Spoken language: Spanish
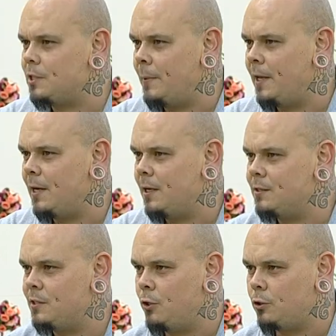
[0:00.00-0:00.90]
esta mañana.
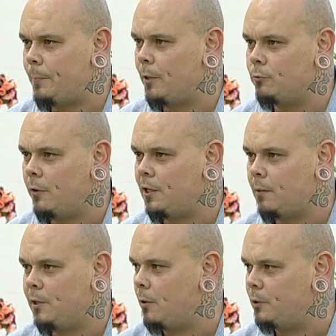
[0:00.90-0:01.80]
Si yo te pregunto
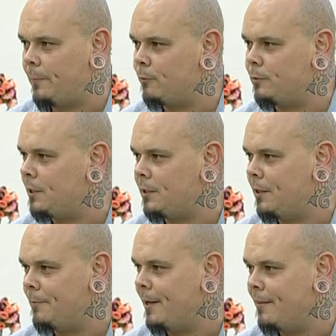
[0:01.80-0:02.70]
directamente como te pregunté a ti,
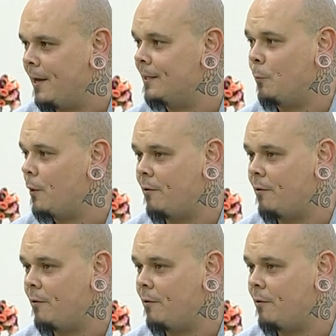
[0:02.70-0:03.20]
Iván, el día que te puedo